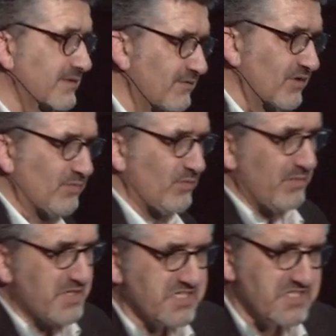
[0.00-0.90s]
on a à peu près
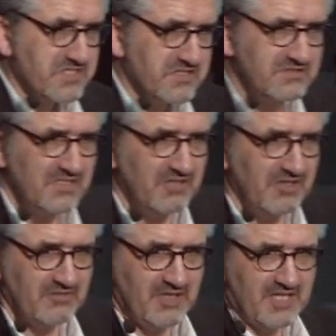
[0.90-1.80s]
1500 à l'heure
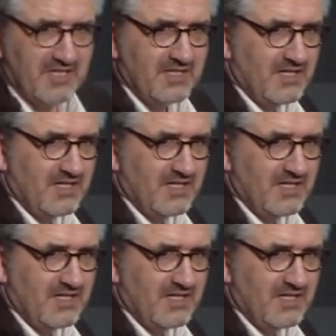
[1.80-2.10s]
actuelle.